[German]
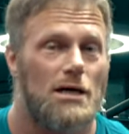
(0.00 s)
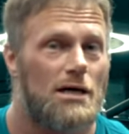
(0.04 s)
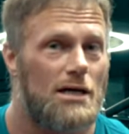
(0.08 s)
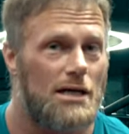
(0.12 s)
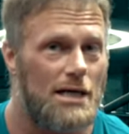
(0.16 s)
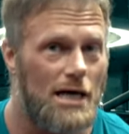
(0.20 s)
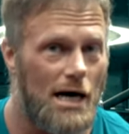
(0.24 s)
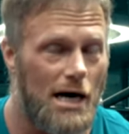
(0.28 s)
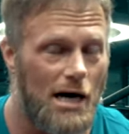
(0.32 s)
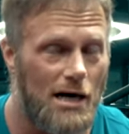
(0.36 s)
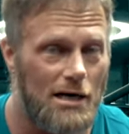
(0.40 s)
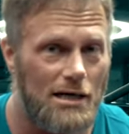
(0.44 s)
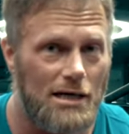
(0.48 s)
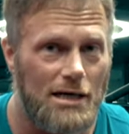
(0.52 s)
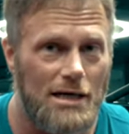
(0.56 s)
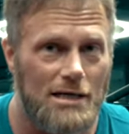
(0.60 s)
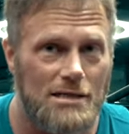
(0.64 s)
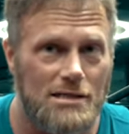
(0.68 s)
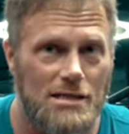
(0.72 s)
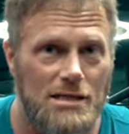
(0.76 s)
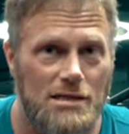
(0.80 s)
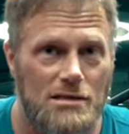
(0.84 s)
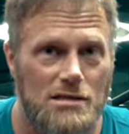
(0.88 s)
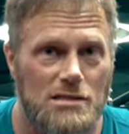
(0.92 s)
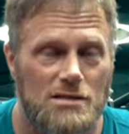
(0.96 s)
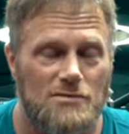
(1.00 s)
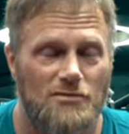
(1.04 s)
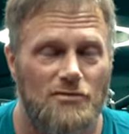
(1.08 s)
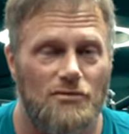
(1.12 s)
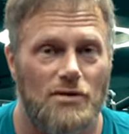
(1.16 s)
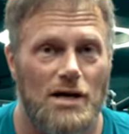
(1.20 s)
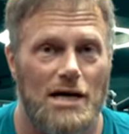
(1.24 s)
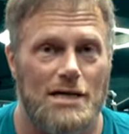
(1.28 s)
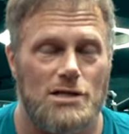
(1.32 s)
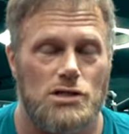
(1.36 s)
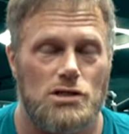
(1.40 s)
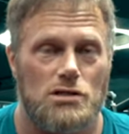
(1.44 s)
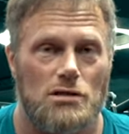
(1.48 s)
Ja, Kreatin ist
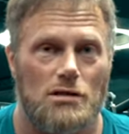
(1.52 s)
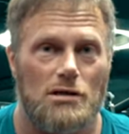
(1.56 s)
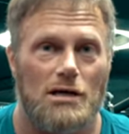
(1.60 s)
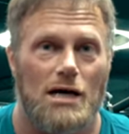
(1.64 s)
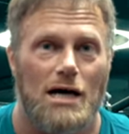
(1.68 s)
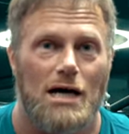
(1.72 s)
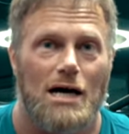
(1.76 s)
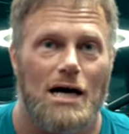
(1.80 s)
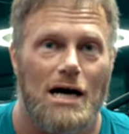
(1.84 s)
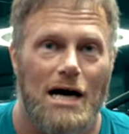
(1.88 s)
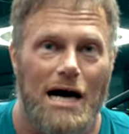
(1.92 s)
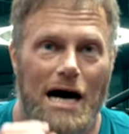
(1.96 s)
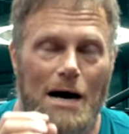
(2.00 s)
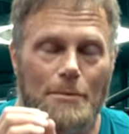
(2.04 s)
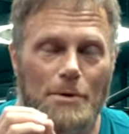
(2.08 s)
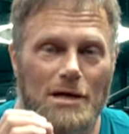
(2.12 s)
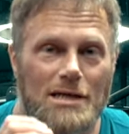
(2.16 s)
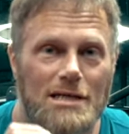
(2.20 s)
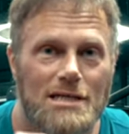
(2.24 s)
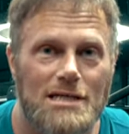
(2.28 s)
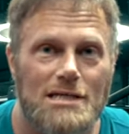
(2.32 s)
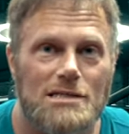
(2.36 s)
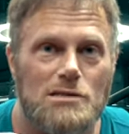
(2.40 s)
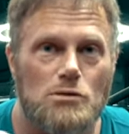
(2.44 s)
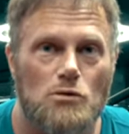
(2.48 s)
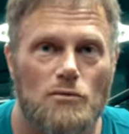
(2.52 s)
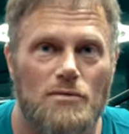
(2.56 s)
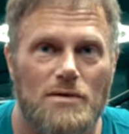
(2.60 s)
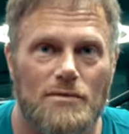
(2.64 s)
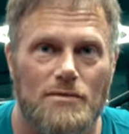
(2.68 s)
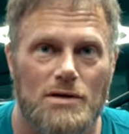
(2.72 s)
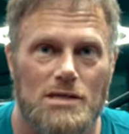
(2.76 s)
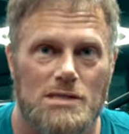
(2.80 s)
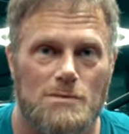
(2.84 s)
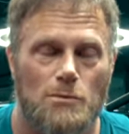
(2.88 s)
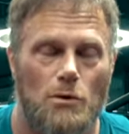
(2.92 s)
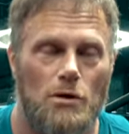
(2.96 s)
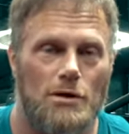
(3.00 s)
Fleisch drin, aber nicht so, wie
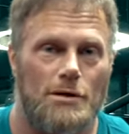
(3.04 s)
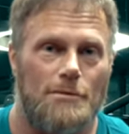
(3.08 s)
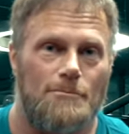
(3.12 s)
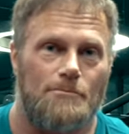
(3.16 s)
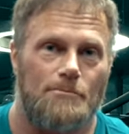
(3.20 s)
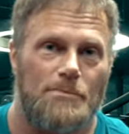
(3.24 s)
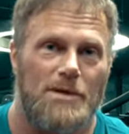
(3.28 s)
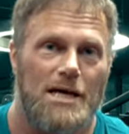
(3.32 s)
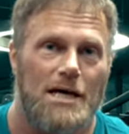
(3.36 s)
wir es wollen.